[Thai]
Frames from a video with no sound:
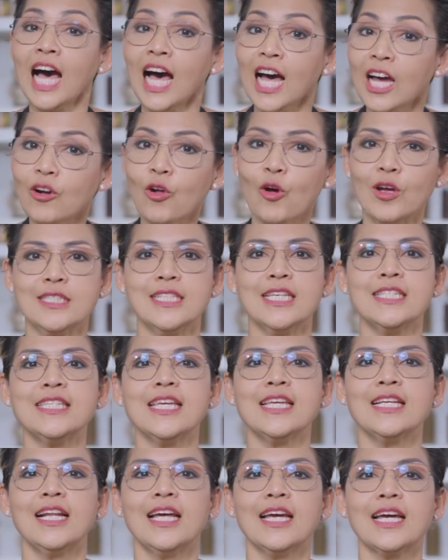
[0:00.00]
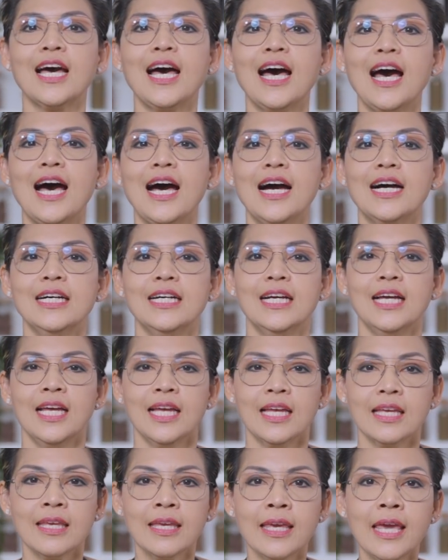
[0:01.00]
อร่อยจริงๆเลยค่ะ
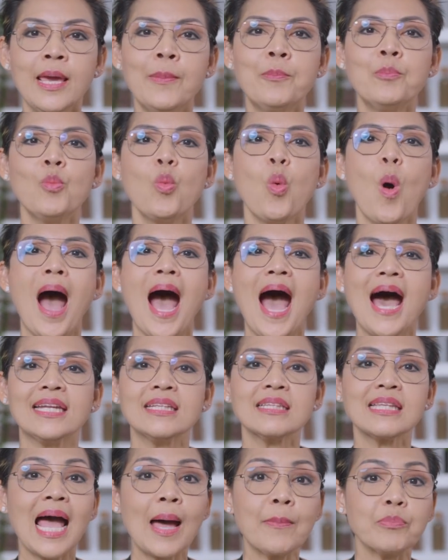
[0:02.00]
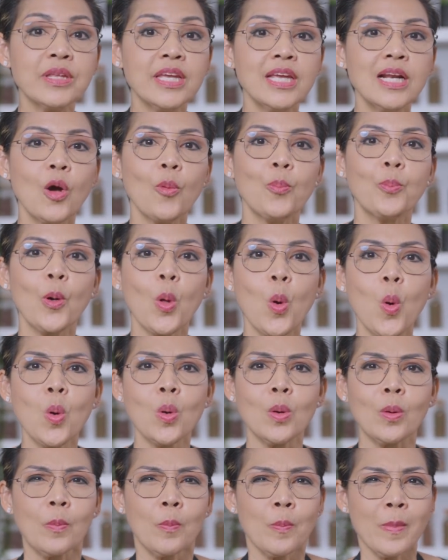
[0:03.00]
เค็มหวานตามที่เราปรุง
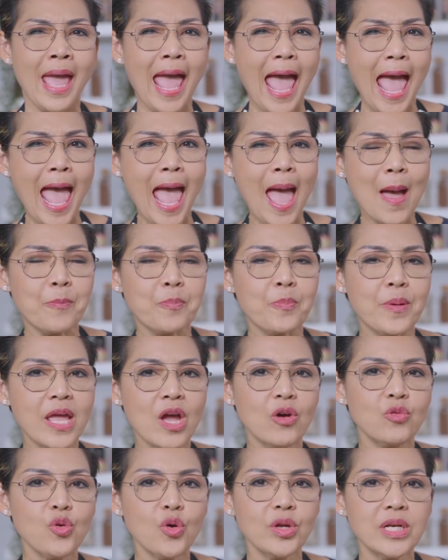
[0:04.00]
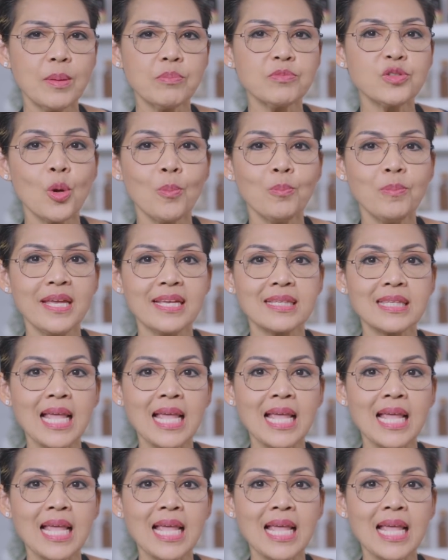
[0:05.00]
แอบเปรี้ยวด้วยน้ำส้มพริก